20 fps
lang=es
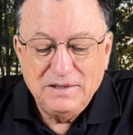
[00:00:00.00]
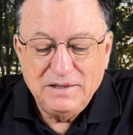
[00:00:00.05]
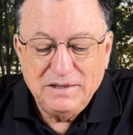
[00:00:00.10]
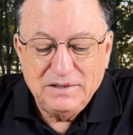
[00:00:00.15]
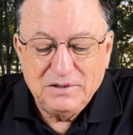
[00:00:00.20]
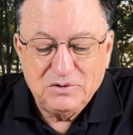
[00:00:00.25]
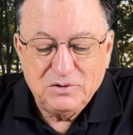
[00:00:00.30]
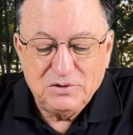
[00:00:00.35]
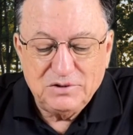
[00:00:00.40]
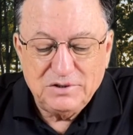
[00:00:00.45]

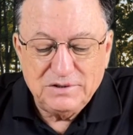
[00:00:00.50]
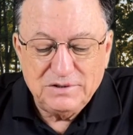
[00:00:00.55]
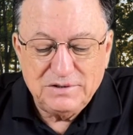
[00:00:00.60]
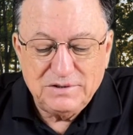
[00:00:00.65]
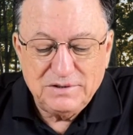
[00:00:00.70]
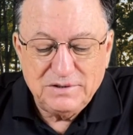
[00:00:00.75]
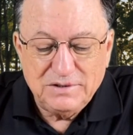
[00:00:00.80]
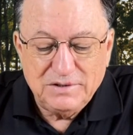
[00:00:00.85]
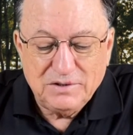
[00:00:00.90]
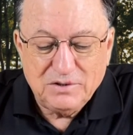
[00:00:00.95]

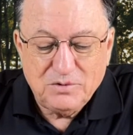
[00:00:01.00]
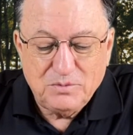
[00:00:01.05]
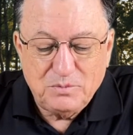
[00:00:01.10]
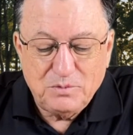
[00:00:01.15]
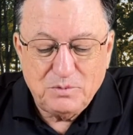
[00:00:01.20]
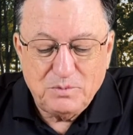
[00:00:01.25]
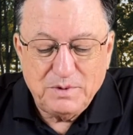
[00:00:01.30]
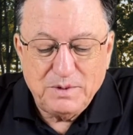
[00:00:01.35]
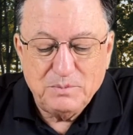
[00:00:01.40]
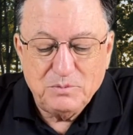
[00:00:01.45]
Entonces,
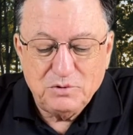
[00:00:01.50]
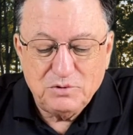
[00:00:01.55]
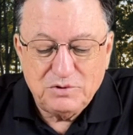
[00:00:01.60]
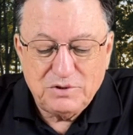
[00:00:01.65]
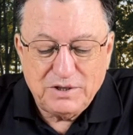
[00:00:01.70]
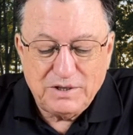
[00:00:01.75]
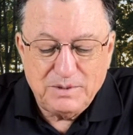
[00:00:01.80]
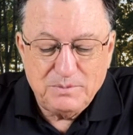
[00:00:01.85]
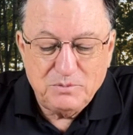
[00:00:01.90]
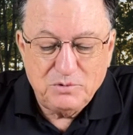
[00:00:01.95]
como vemos,
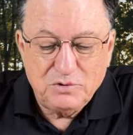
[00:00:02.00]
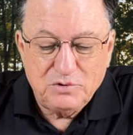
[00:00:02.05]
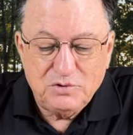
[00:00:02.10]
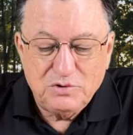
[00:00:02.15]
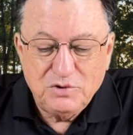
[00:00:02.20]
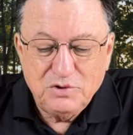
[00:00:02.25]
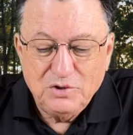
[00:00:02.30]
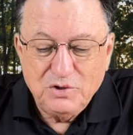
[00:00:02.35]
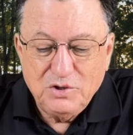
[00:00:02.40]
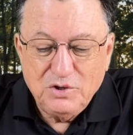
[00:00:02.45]

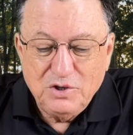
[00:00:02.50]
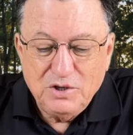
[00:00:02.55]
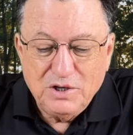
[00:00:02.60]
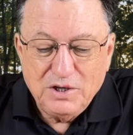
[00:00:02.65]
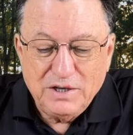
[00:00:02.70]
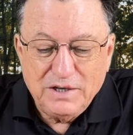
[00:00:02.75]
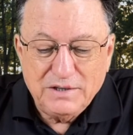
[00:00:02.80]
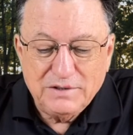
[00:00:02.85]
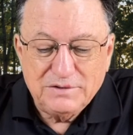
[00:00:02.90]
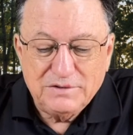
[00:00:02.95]
tenemos
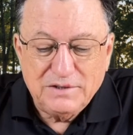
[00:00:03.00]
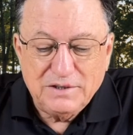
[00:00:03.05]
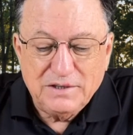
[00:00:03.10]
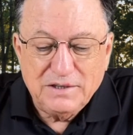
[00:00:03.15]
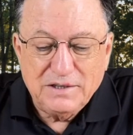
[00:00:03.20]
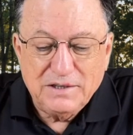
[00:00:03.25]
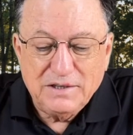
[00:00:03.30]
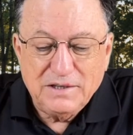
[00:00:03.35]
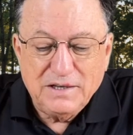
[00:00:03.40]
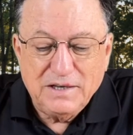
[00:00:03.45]

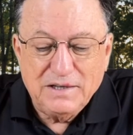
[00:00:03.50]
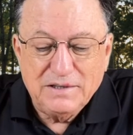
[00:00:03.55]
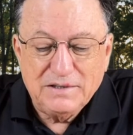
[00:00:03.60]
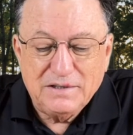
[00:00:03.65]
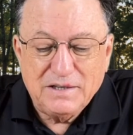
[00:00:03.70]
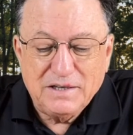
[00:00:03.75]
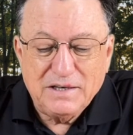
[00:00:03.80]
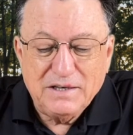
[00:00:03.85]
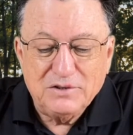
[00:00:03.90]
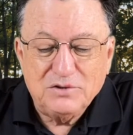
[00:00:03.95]
este,
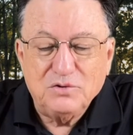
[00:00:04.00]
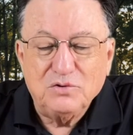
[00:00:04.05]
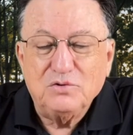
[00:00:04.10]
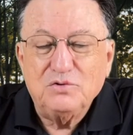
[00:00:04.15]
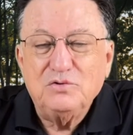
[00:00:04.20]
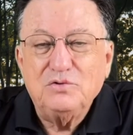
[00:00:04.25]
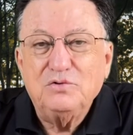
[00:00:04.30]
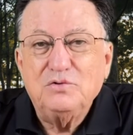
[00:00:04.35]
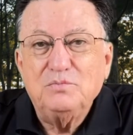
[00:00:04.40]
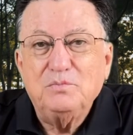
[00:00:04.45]
entre
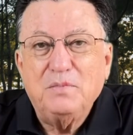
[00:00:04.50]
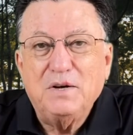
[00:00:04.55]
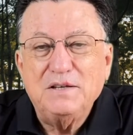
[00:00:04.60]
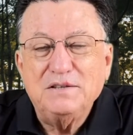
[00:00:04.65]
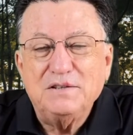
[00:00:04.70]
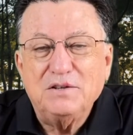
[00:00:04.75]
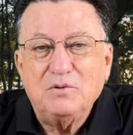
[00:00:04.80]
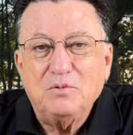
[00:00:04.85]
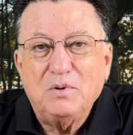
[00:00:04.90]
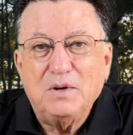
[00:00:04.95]
esos
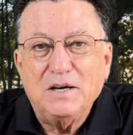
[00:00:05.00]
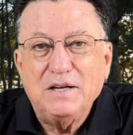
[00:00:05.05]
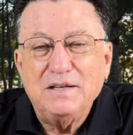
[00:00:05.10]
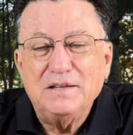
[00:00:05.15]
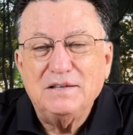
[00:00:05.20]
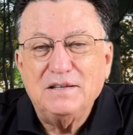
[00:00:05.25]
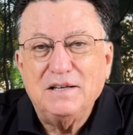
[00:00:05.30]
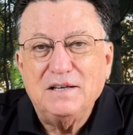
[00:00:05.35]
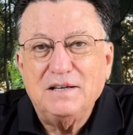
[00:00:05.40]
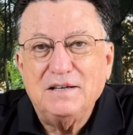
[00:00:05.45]
más de
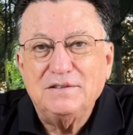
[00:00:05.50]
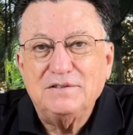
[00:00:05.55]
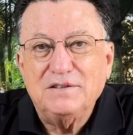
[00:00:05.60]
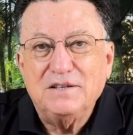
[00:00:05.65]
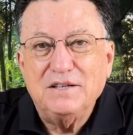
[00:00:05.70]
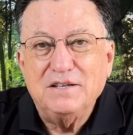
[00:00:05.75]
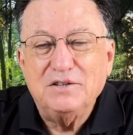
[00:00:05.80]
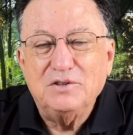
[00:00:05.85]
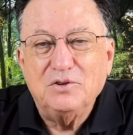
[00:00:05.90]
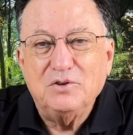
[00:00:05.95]
40
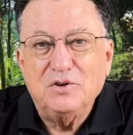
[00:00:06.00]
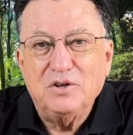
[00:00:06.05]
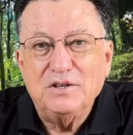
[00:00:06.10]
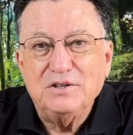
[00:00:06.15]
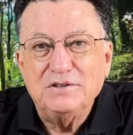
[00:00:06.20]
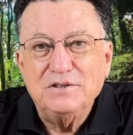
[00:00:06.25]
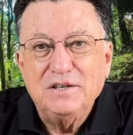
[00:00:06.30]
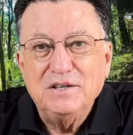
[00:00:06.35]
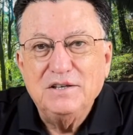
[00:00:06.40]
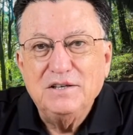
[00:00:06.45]

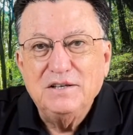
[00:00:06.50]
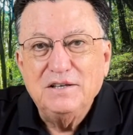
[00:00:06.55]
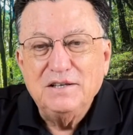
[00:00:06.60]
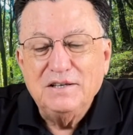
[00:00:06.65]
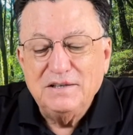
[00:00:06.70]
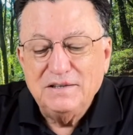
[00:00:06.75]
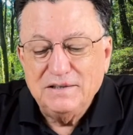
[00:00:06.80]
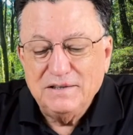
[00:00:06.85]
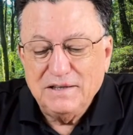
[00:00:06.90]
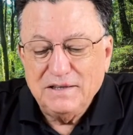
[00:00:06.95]
escritores
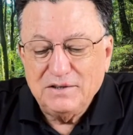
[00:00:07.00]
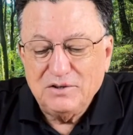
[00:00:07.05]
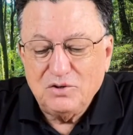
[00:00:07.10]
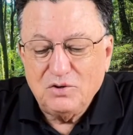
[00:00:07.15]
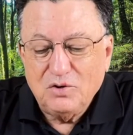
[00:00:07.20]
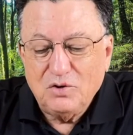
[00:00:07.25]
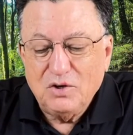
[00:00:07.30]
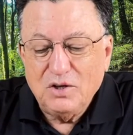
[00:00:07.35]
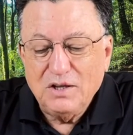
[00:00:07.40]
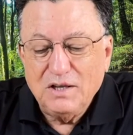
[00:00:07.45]
de
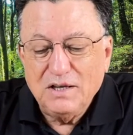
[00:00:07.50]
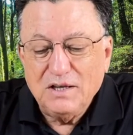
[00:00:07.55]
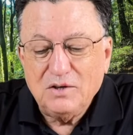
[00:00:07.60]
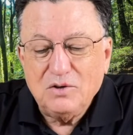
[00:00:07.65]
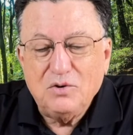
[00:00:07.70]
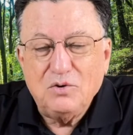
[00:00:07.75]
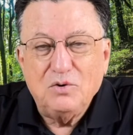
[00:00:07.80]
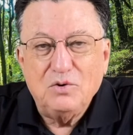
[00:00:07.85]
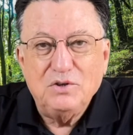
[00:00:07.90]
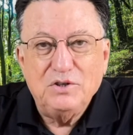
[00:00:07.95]
toda
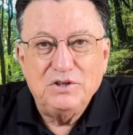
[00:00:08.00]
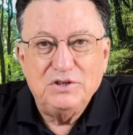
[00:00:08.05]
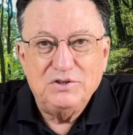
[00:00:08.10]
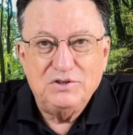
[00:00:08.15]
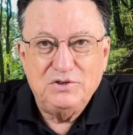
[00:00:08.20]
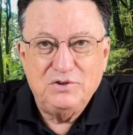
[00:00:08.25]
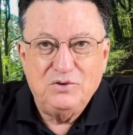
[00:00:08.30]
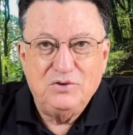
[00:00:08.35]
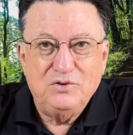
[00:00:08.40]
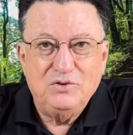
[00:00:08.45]

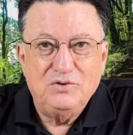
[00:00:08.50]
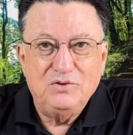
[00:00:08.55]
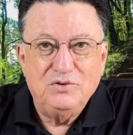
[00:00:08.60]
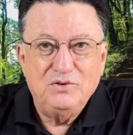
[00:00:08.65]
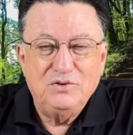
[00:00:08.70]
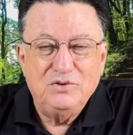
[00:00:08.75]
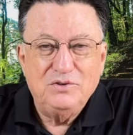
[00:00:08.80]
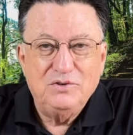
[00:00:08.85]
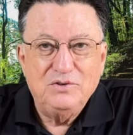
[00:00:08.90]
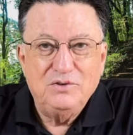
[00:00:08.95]
condición
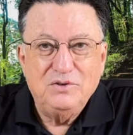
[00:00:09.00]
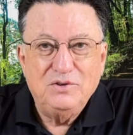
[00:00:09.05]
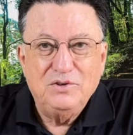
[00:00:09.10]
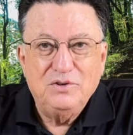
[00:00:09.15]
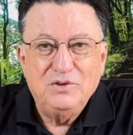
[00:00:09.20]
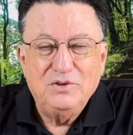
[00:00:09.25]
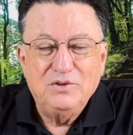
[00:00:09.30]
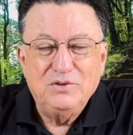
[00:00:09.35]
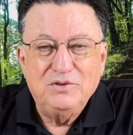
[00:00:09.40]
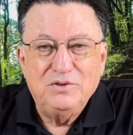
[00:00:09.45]

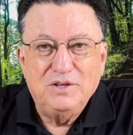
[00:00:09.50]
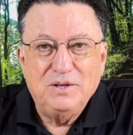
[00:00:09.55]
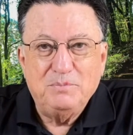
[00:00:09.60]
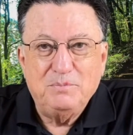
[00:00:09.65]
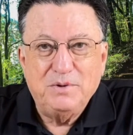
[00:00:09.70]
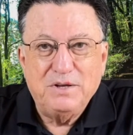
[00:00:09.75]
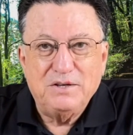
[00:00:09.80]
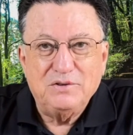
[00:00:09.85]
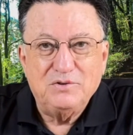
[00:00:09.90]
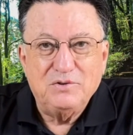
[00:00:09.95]
de
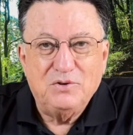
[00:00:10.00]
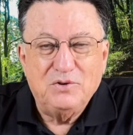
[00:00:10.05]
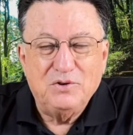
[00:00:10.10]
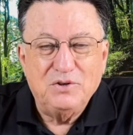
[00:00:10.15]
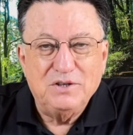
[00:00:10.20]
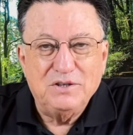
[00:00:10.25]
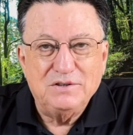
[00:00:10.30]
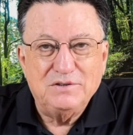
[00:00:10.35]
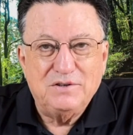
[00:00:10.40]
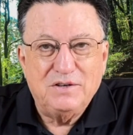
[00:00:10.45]

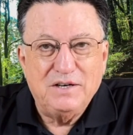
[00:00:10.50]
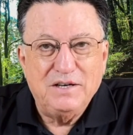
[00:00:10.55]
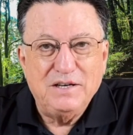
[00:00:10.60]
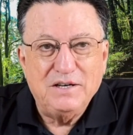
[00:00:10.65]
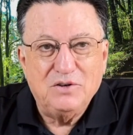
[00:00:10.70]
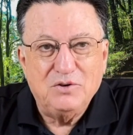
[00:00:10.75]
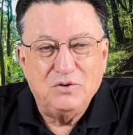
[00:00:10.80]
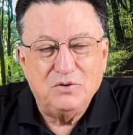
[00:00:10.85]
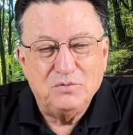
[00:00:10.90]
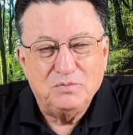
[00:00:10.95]
personas,
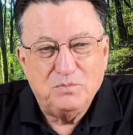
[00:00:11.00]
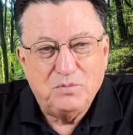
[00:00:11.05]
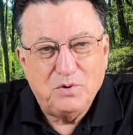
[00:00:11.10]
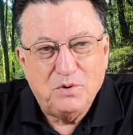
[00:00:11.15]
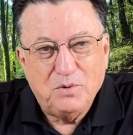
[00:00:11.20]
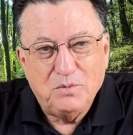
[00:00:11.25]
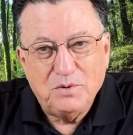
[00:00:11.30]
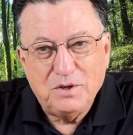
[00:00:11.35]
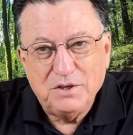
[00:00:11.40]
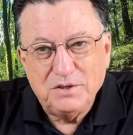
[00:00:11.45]
ricos,
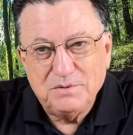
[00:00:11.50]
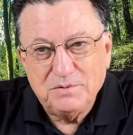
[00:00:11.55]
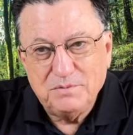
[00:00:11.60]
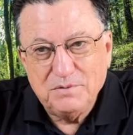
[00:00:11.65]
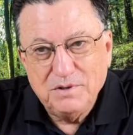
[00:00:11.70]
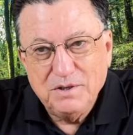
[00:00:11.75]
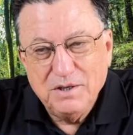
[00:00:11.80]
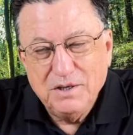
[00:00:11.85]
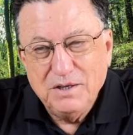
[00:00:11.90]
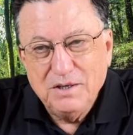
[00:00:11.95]
pobres,
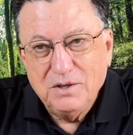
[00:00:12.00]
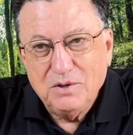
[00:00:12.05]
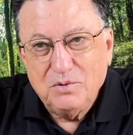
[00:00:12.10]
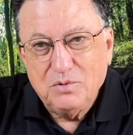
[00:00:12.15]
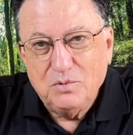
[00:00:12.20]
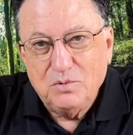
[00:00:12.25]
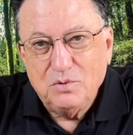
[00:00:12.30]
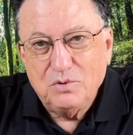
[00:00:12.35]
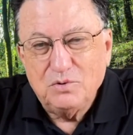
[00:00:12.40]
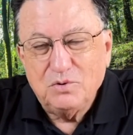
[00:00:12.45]

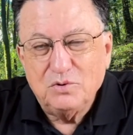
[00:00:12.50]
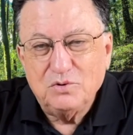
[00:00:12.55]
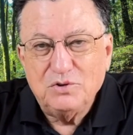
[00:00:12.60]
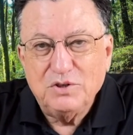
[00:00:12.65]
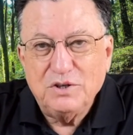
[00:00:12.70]
cultos,